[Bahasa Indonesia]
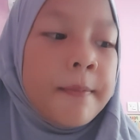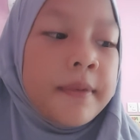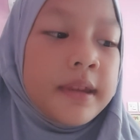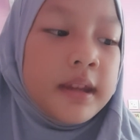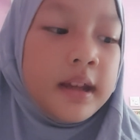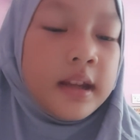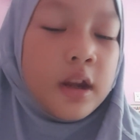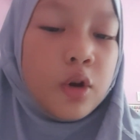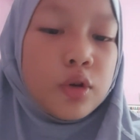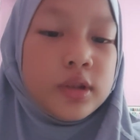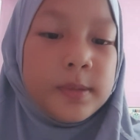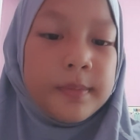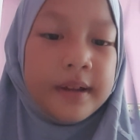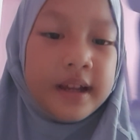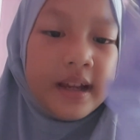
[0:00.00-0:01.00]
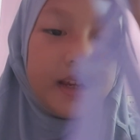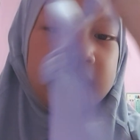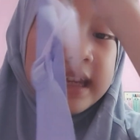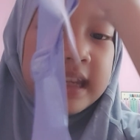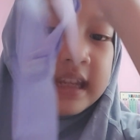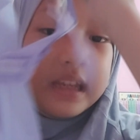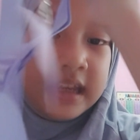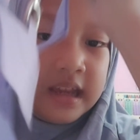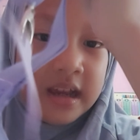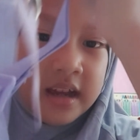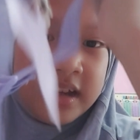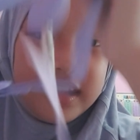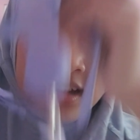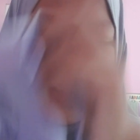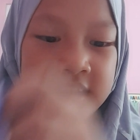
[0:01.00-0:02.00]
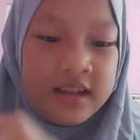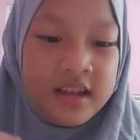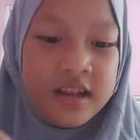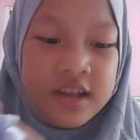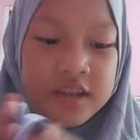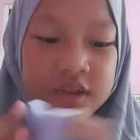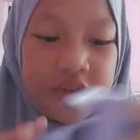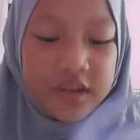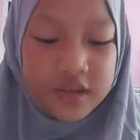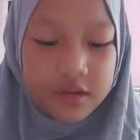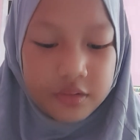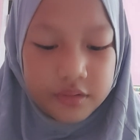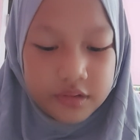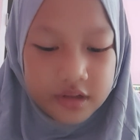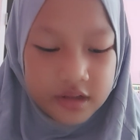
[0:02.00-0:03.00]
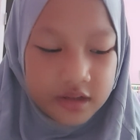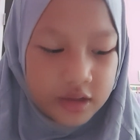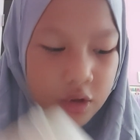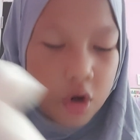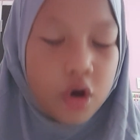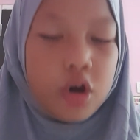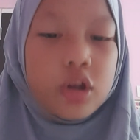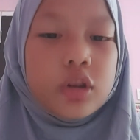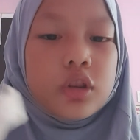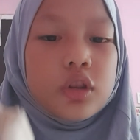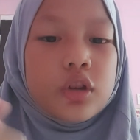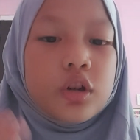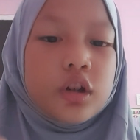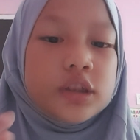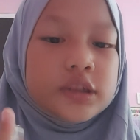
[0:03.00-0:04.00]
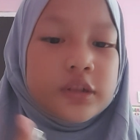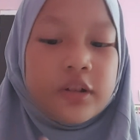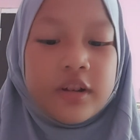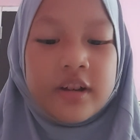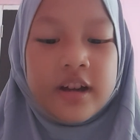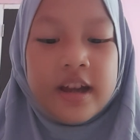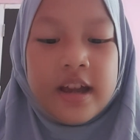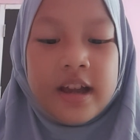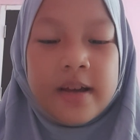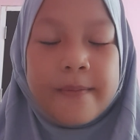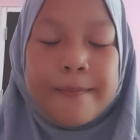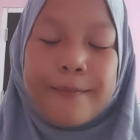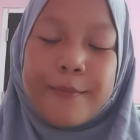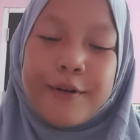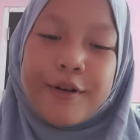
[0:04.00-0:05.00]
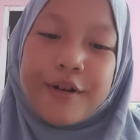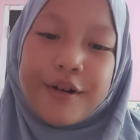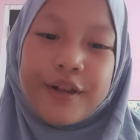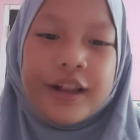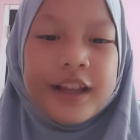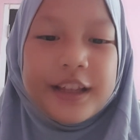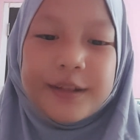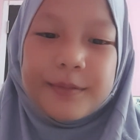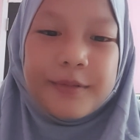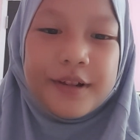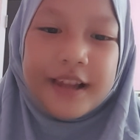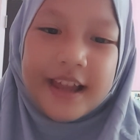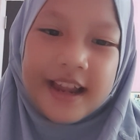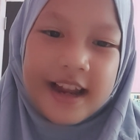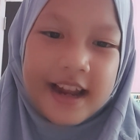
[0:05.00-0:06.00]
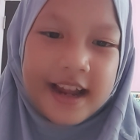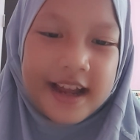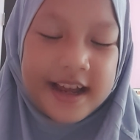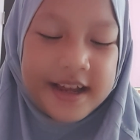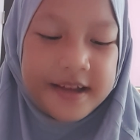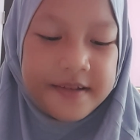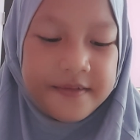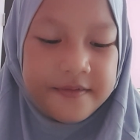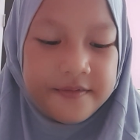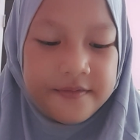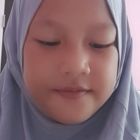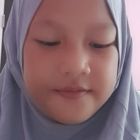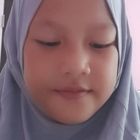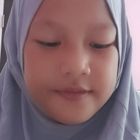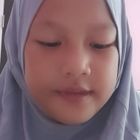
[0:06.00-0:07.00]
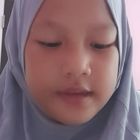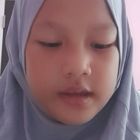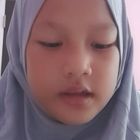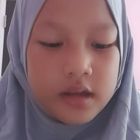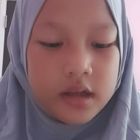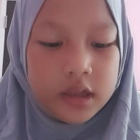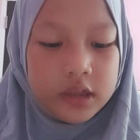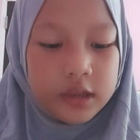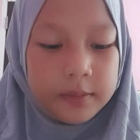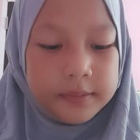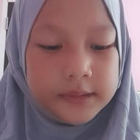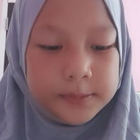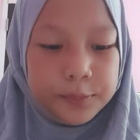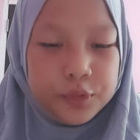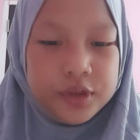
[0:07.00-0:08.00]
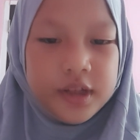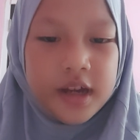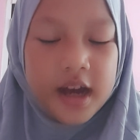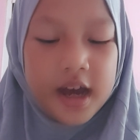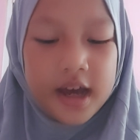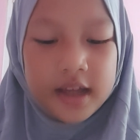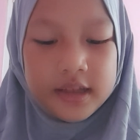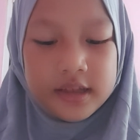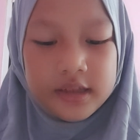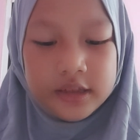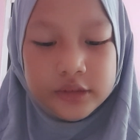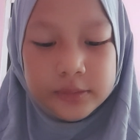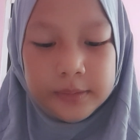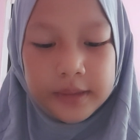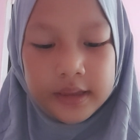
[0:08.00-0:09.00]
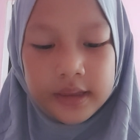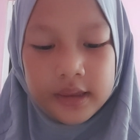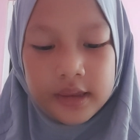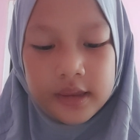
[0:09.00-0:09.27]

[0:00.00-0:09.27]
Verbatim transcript: mendingan aku pakai yang ini ya nih kotor kalau kayak kemal gitu boleh lah kalau ke perpustakaan seru banget